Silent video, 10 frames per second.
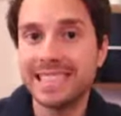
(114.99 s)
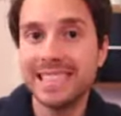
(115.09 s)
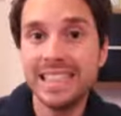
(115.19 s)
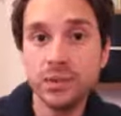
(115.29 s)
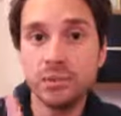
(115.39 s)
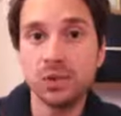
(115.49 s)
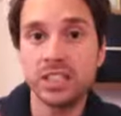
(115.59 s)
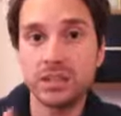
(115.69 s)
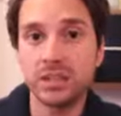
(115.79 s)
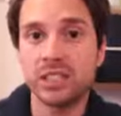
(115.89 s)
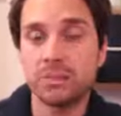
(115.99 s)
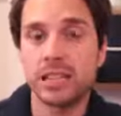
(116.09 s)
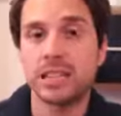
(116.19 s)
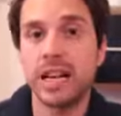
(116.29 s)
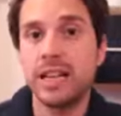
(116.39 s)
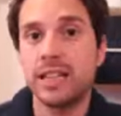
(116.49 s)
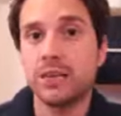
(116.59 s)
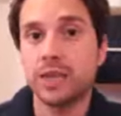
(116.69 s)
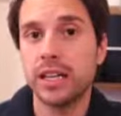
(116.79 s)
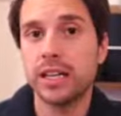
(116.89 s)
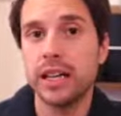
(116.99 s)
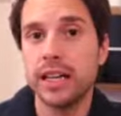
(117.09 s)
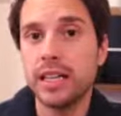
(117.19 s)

die Infos aus dieser Partei liefern,